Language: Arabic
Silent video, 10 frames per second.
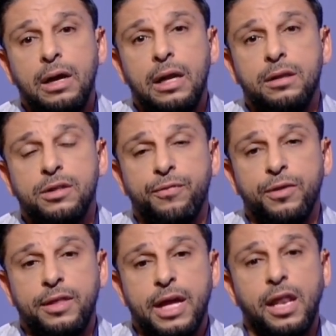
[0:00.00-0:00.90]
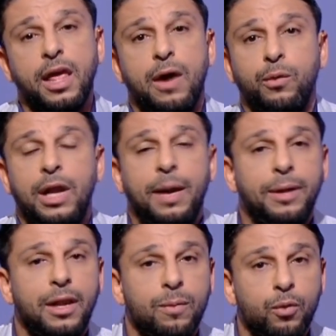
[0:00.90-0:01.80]
الصف الثاني او
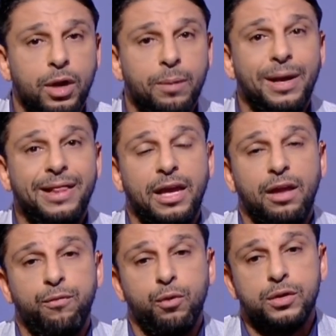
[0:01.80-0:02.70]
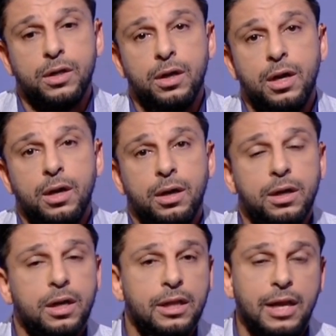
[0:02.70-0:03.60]
اللاعبين اللي ممكن محتاجين فرصه
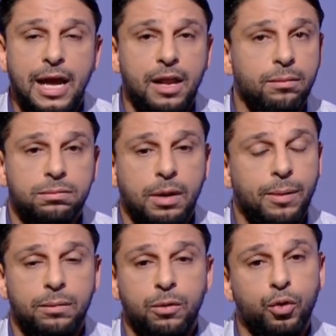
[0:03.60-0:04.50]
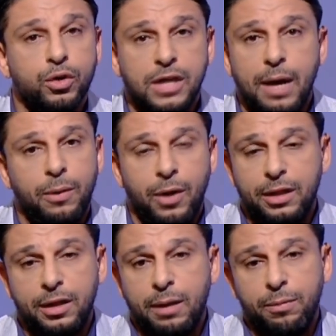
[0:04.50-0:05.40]
هنا النادي الاهلي طبعا الموضوع صعب لو
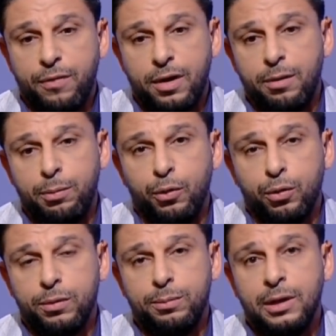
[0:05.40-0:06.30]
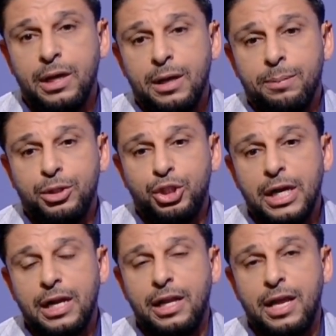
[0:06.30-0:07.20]
حد كان بيفكر بالنقطه
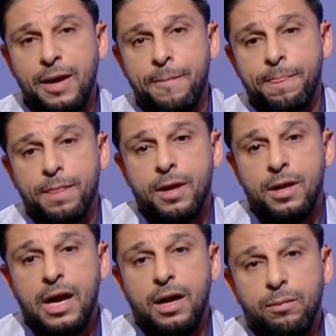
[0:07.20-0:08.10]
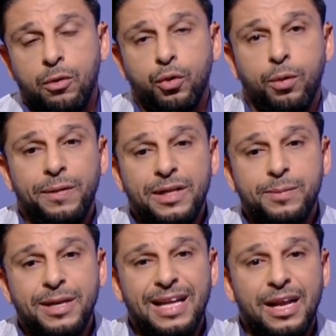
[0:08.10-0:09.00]
بالشكل ده لا الموضوع بالنسبه
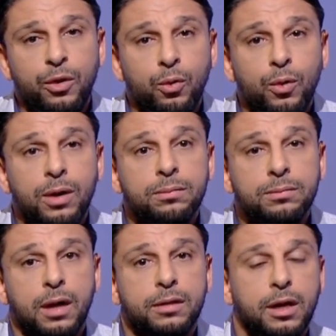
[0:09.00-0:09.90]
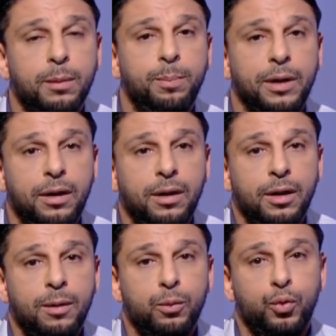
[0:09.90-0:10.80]
للنادي الاهلي ان هو بيقترب من
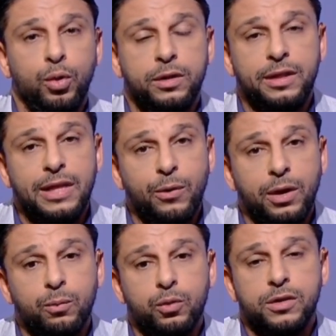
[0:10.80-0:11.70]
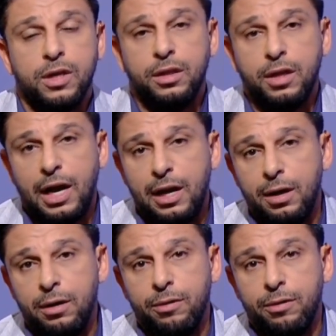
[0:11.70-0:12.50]
بطوله الدوري متصدر على